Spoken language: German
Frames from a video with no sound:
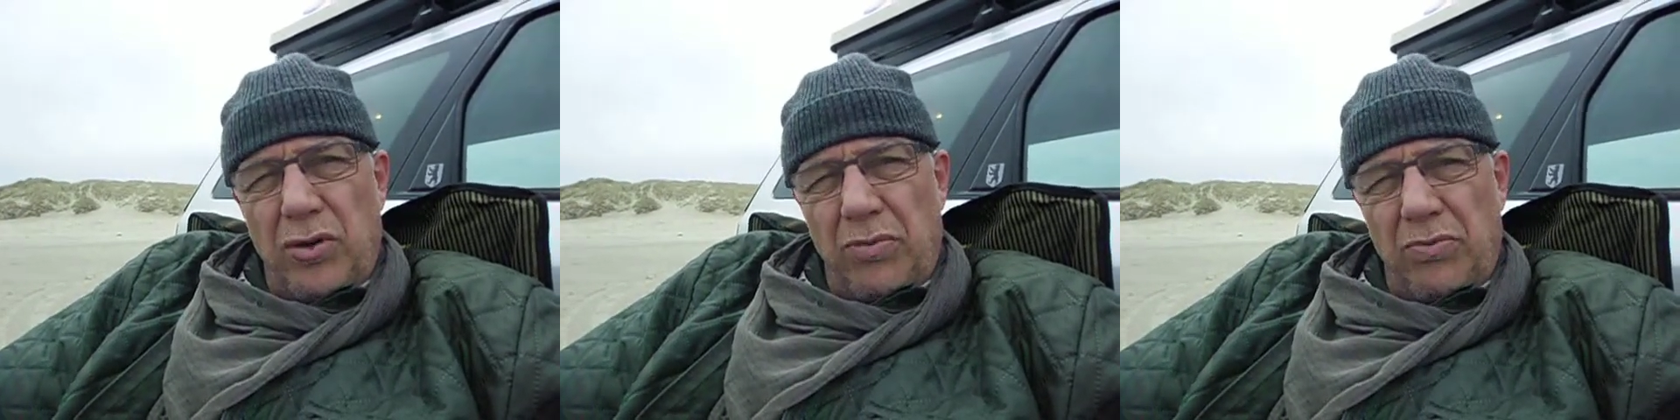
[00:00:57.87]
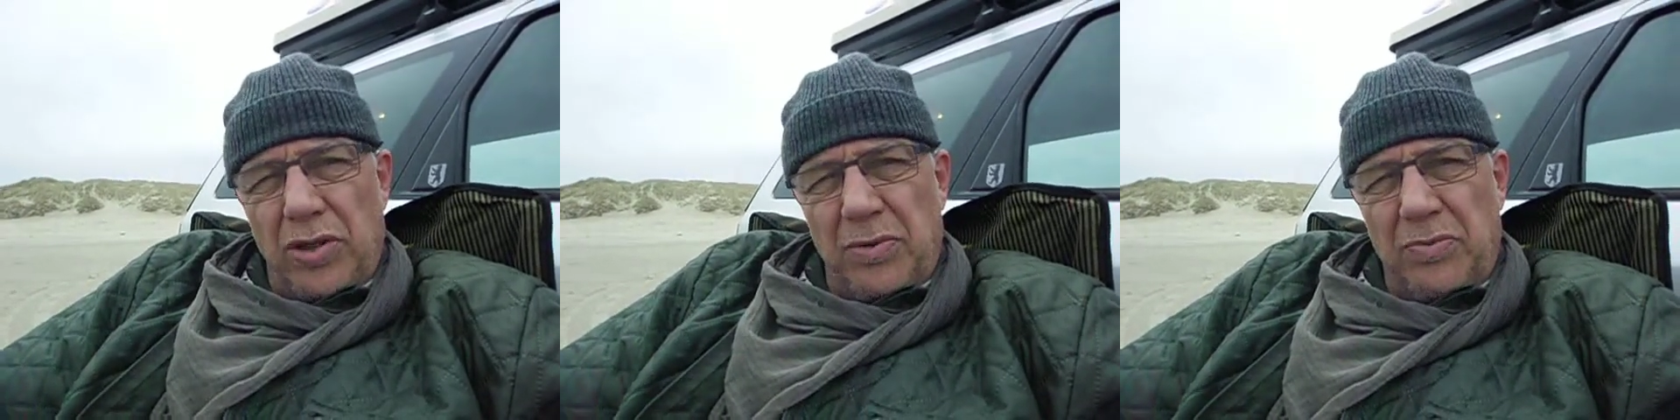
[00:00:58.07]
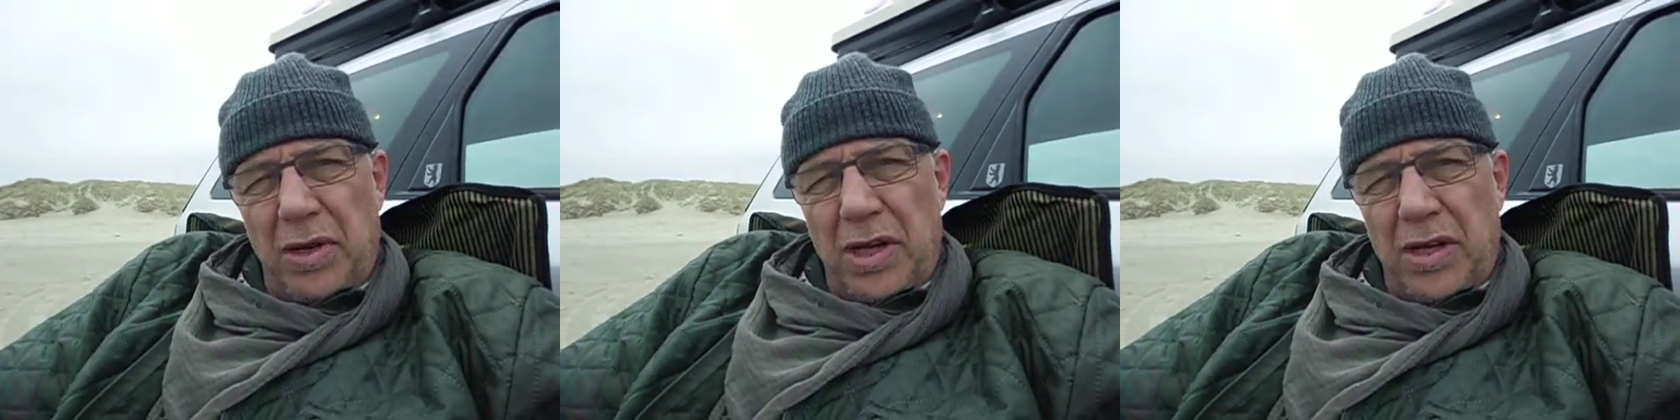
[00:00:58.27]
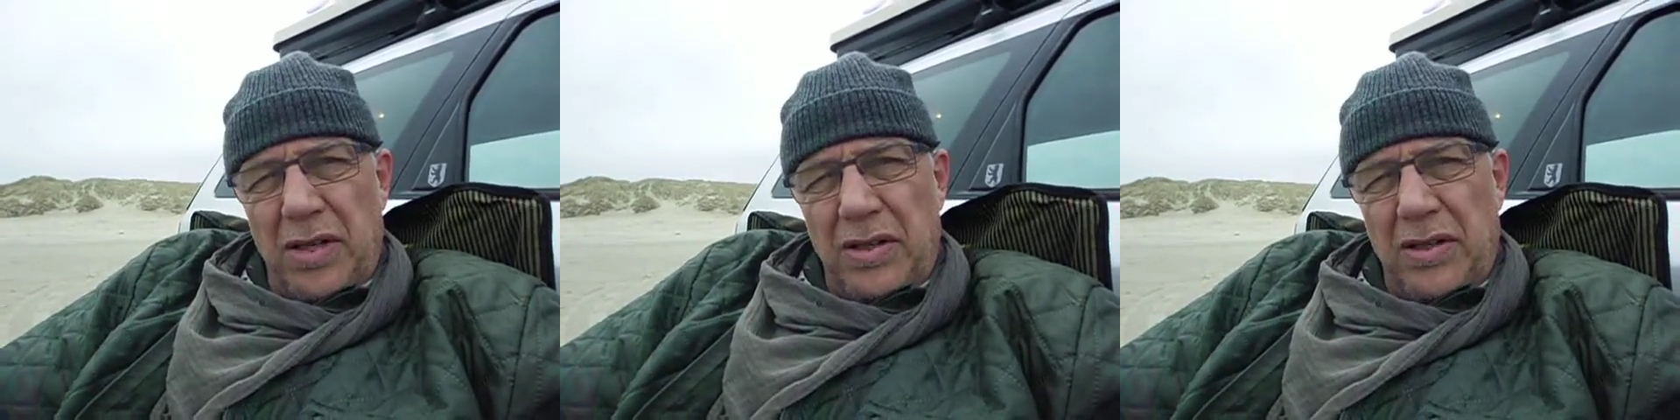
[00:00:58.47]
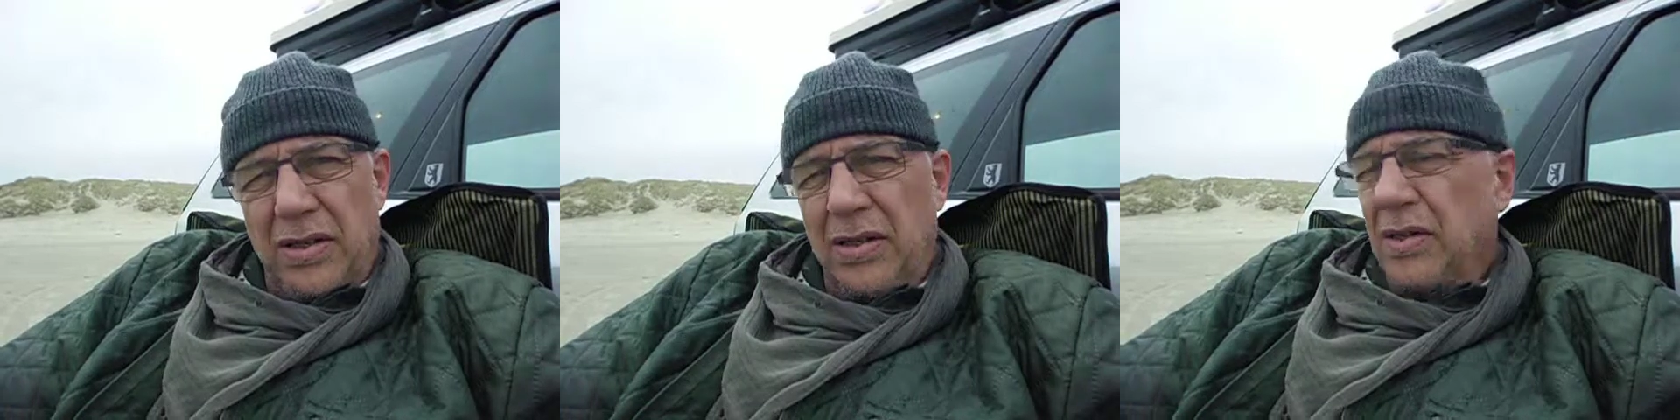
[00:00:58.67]
und bis
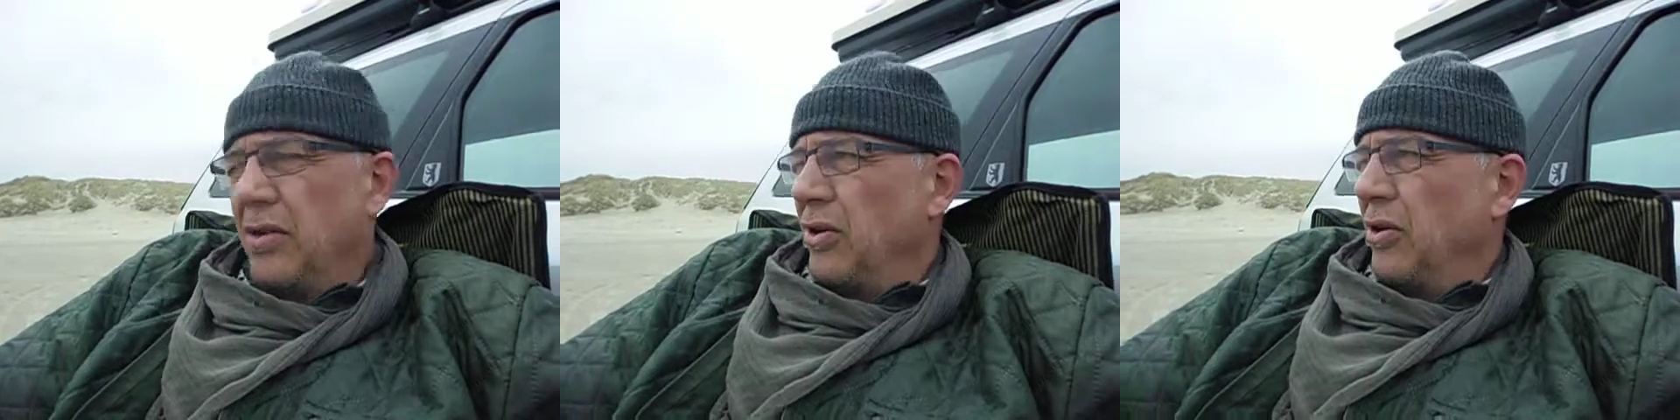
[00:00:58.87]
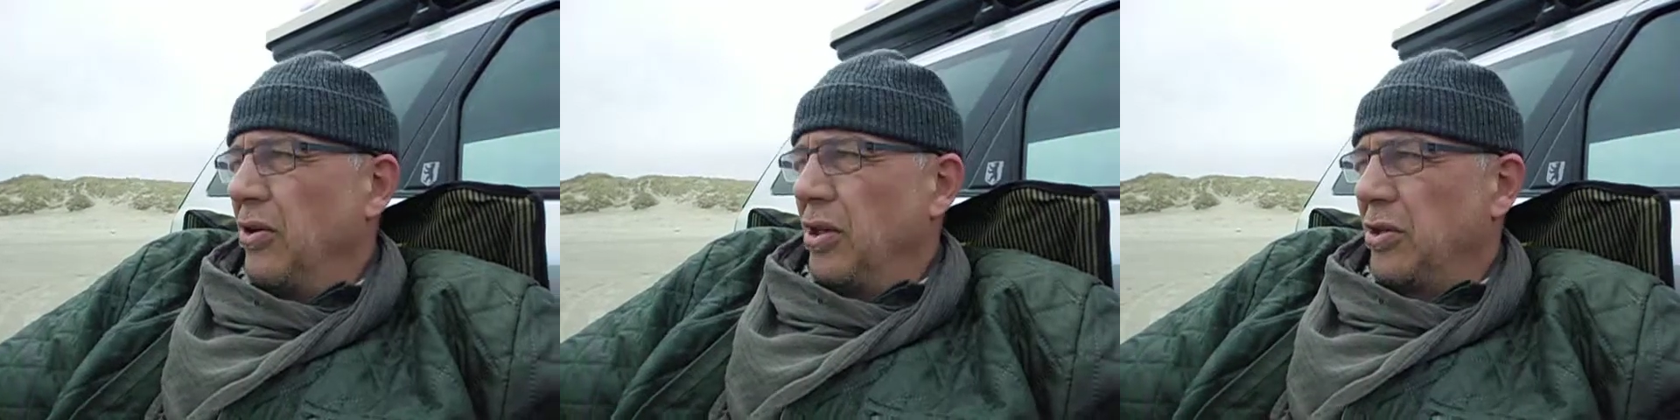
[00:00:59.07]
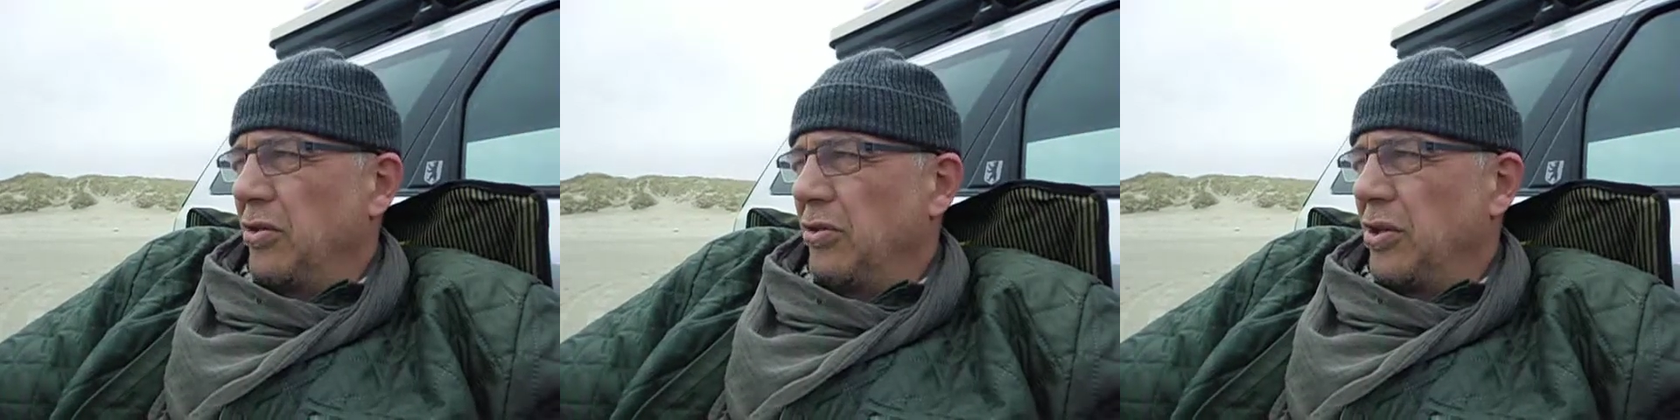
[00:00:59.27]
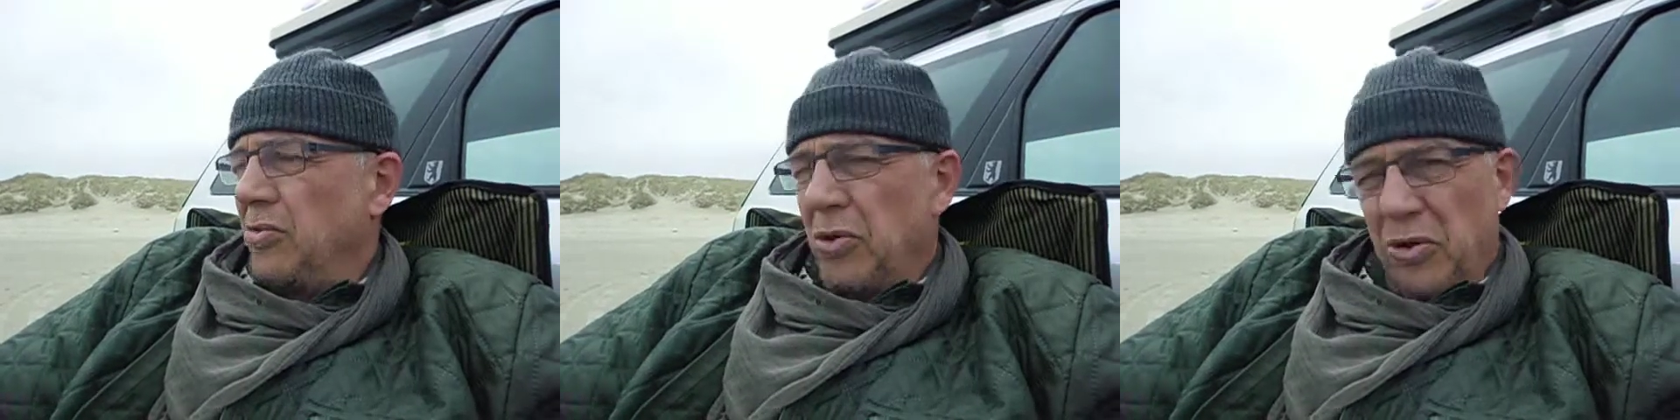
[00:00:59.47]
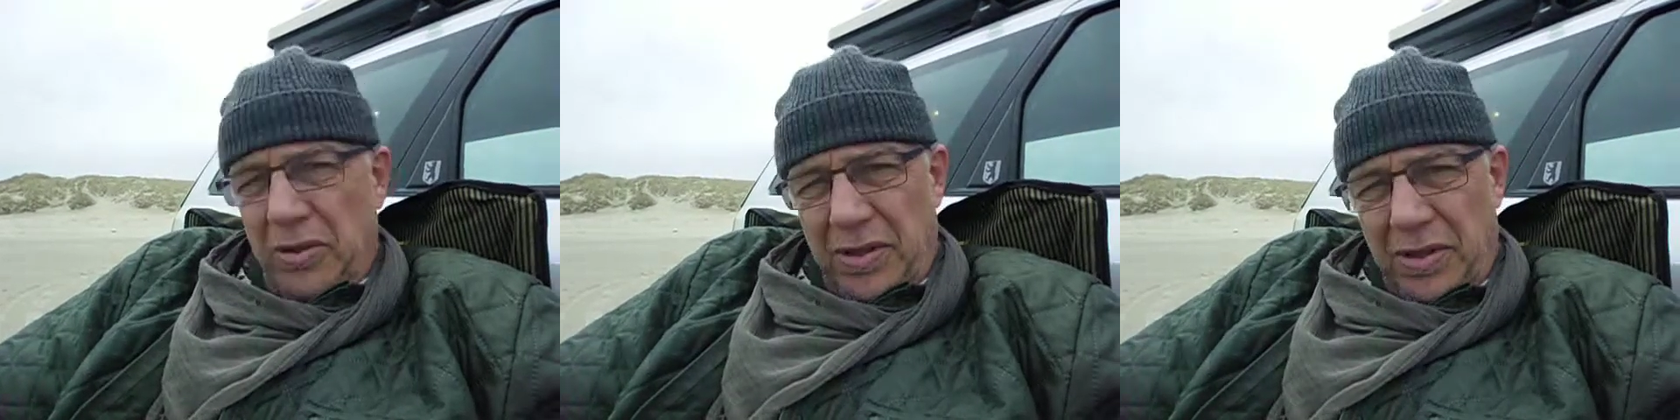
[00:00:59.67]
bald, euer Dr.
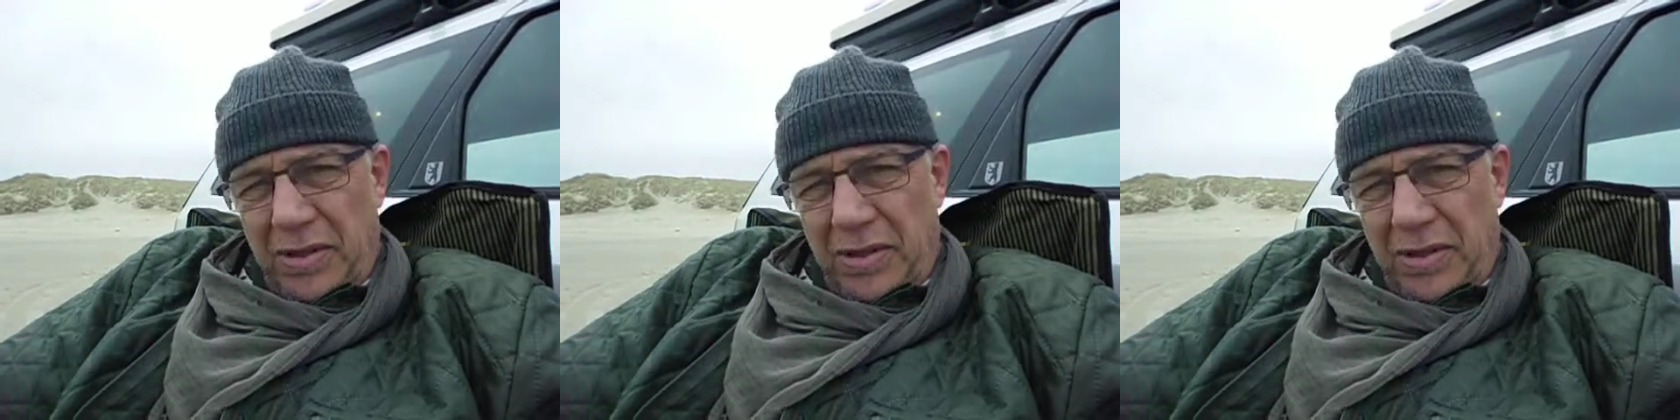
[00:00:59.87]
Bott.